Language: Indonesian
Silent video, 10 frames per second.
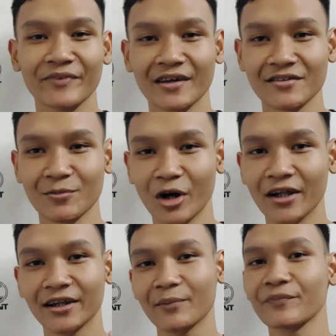Semoga
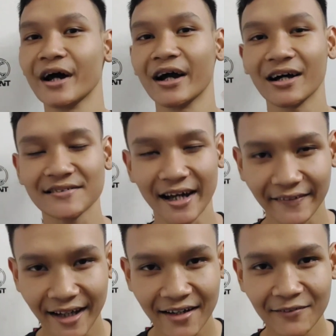tetap jaga
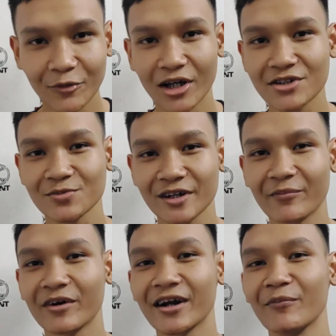kesehatan buat
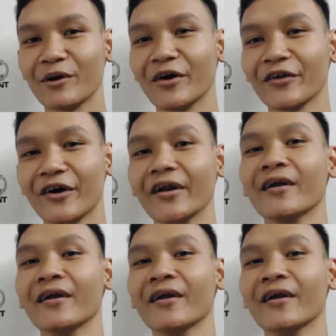subscriber dan penonton.